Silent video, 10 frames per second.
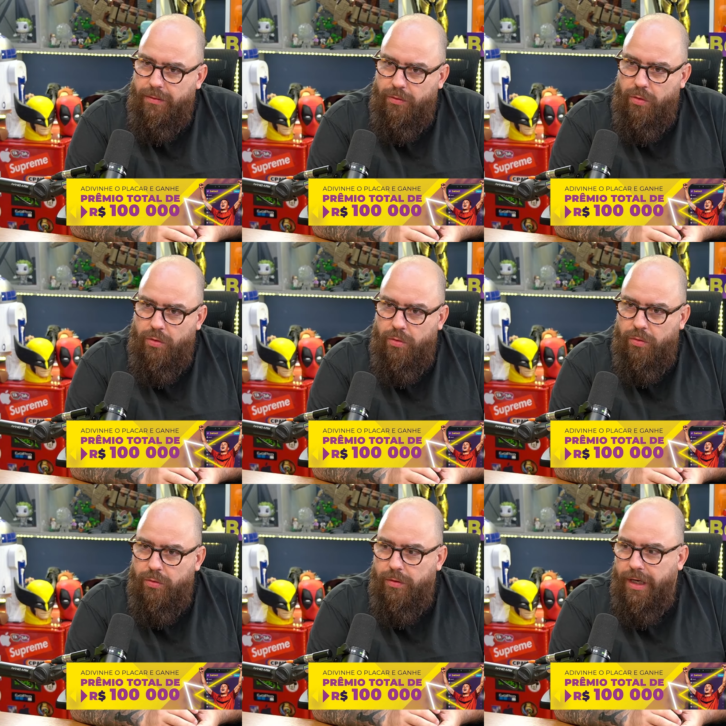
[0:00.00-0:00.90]
do
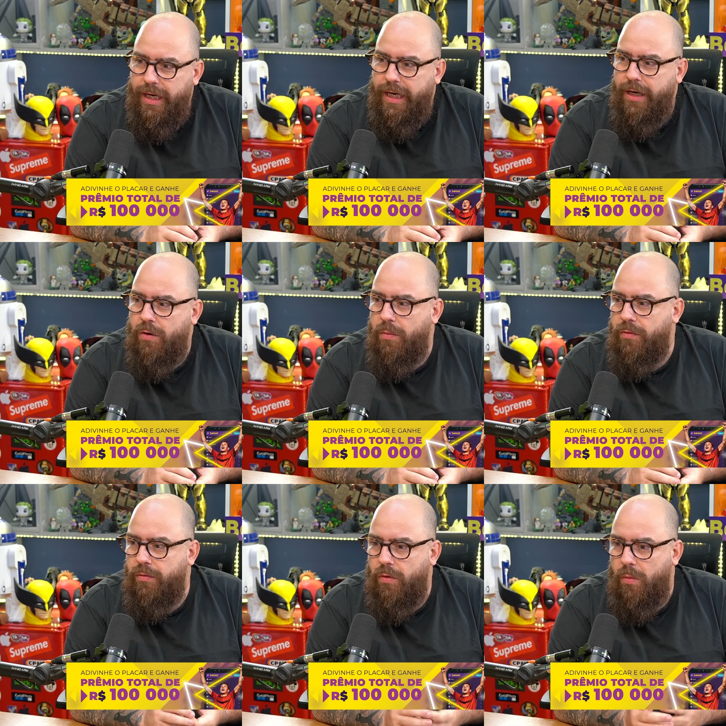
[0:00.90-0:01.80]
Runco, e
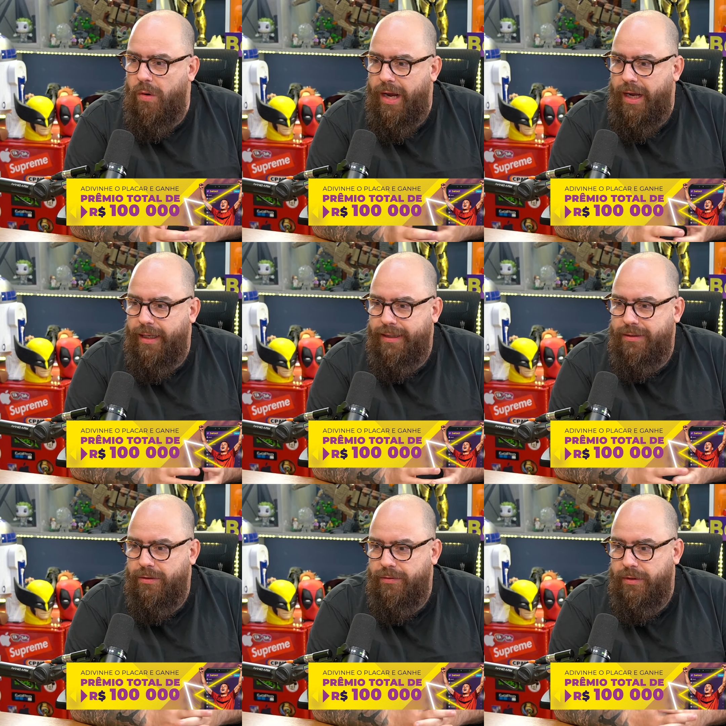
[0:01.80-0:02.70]
como, como é a
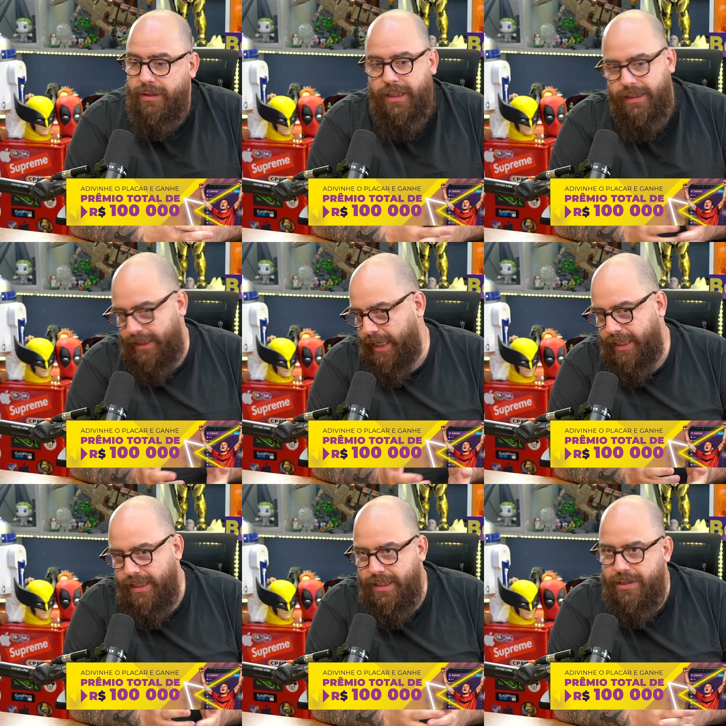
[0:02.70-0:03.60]
relação de vocês, se é que
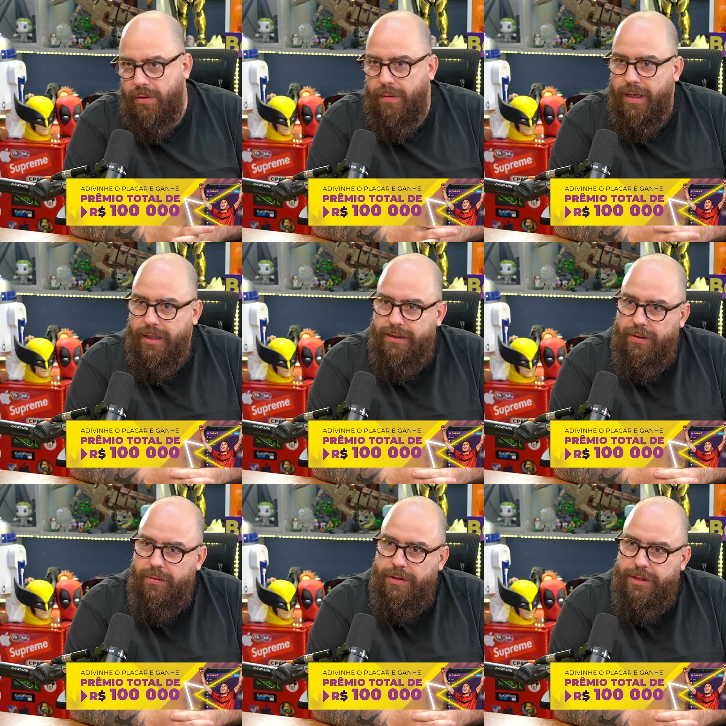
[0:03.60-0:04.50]
existe alguma relação
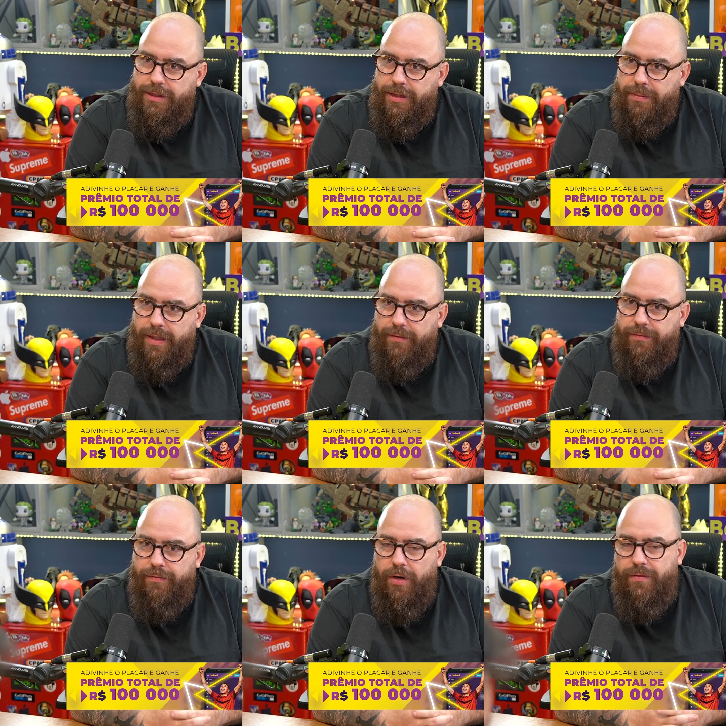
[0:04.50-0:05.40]
hoje em dia? Porque
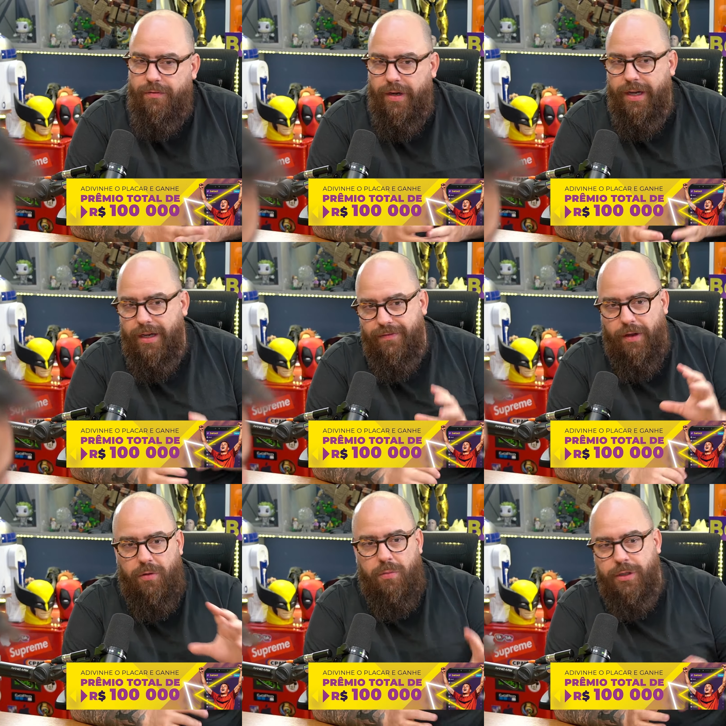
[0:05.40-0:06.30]
foi, foi ele
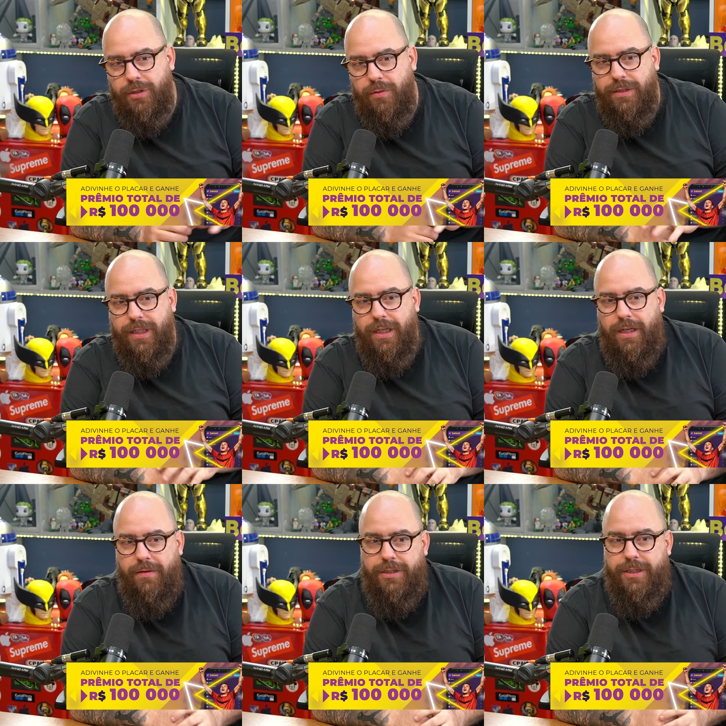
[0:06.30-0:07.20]
falou um monte de coisa ali.
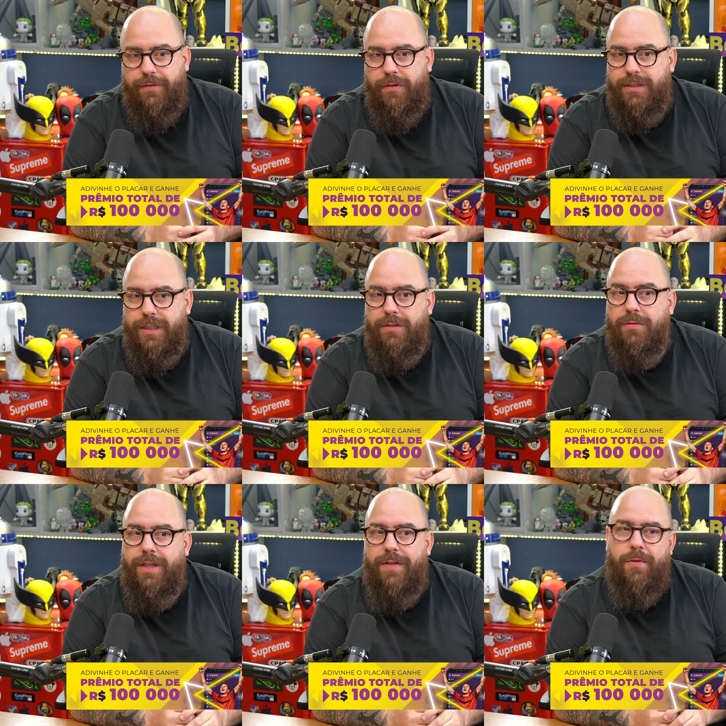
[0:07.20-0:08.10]
Eu acho que você não
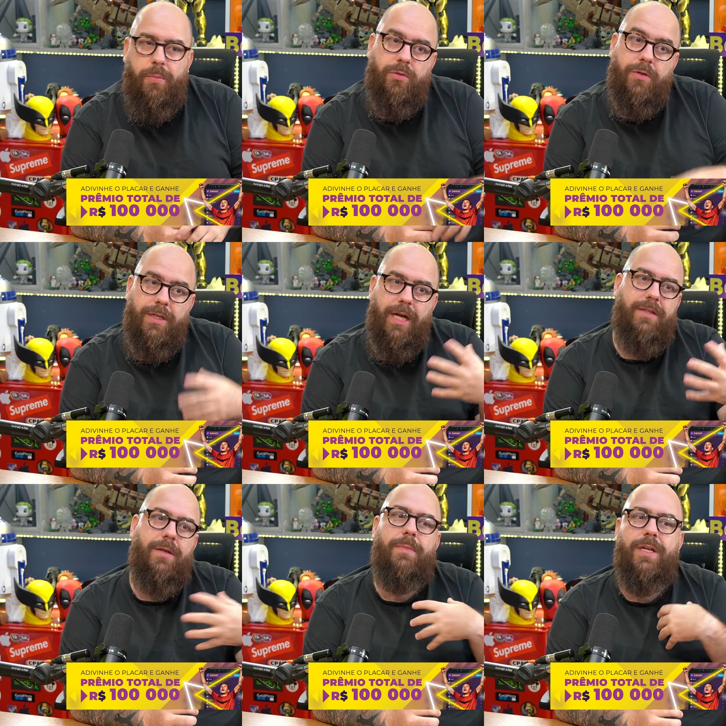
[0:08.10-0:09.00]
teve oportunidade
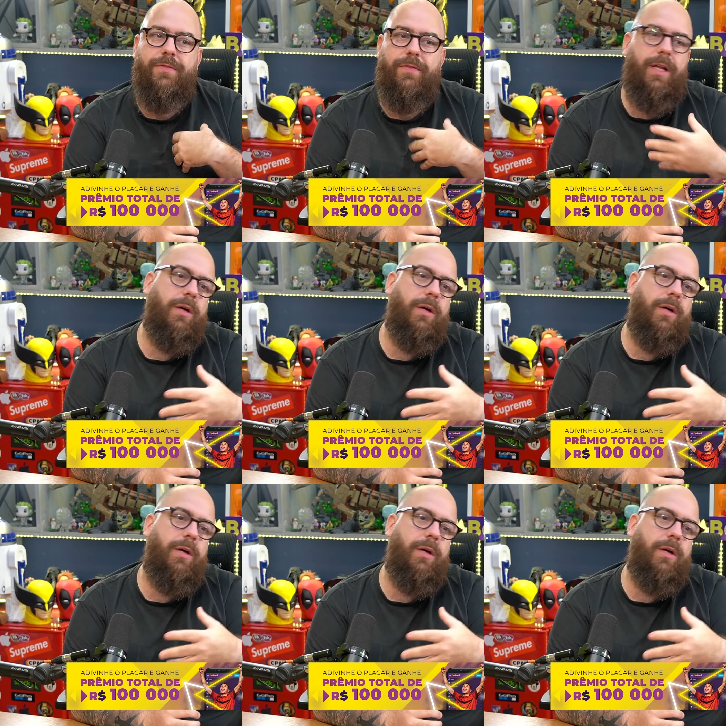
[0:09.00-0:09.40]
também de falar o